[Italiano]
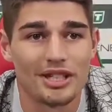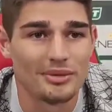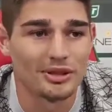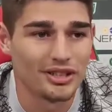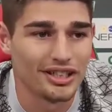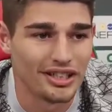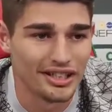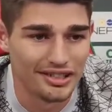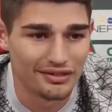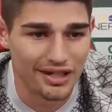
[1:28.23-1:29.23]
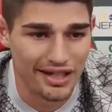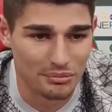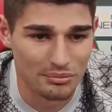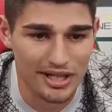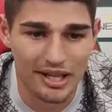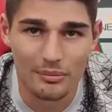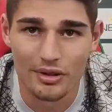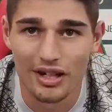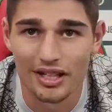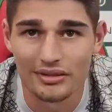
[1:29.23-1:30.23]
Mi aspetto di, di, fare un bel
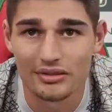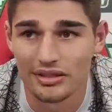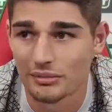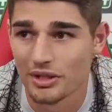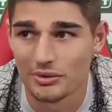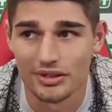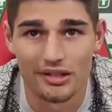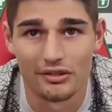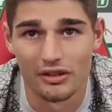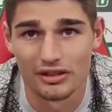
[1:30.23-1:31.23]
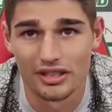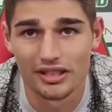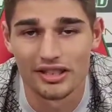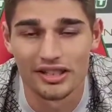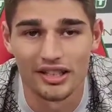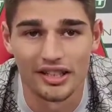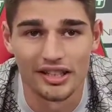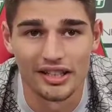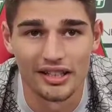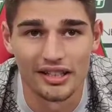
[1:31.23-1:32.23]
campionato, siamo una squadra forte
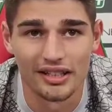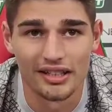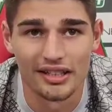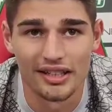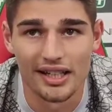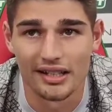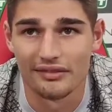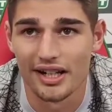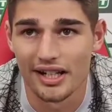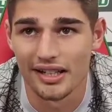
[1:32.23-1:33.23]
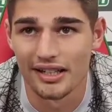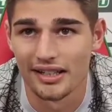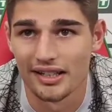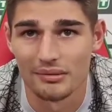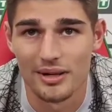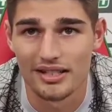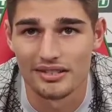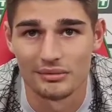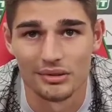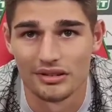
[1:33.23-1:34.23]
e arrivare al
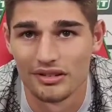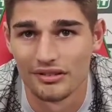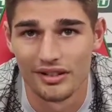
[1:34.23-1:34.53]
massimo,